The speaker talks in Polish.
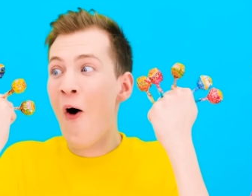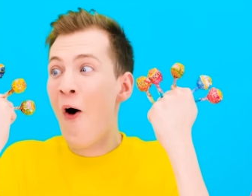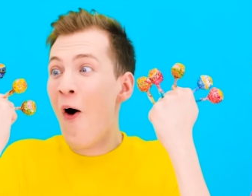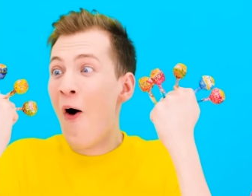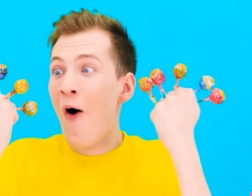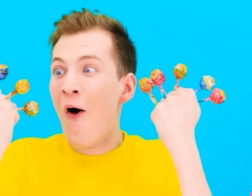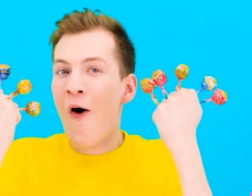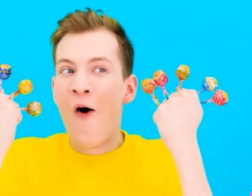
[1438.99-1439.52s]

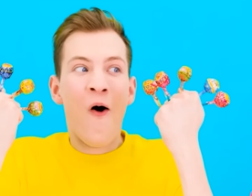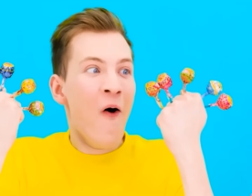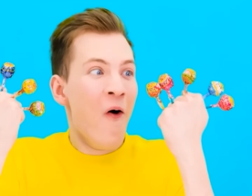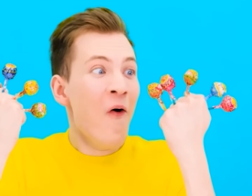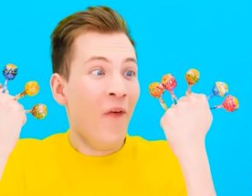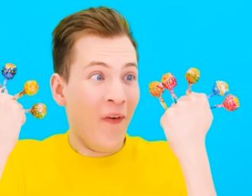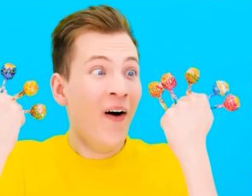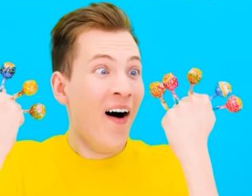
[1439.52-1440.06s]
Ja mam o
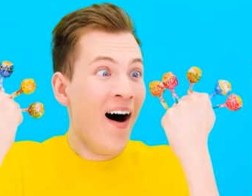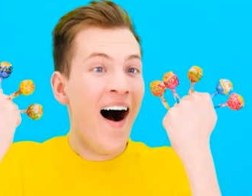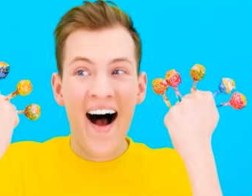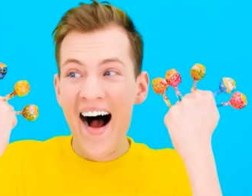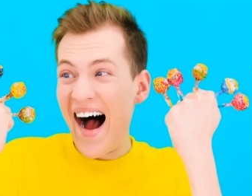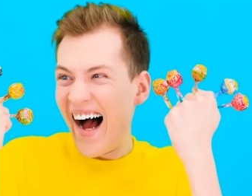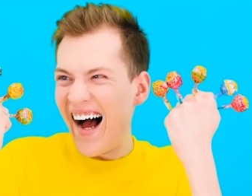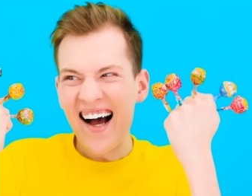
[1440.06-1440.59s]
wiele więcej
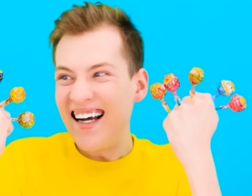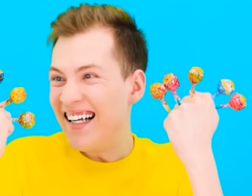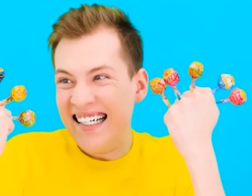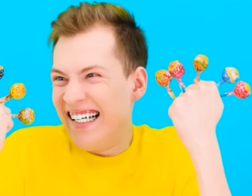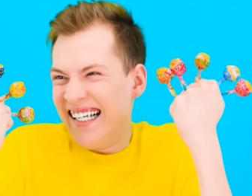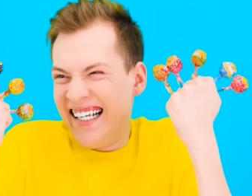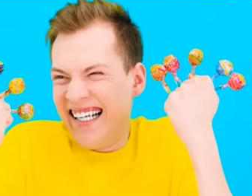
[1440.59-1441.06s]
szczęścia.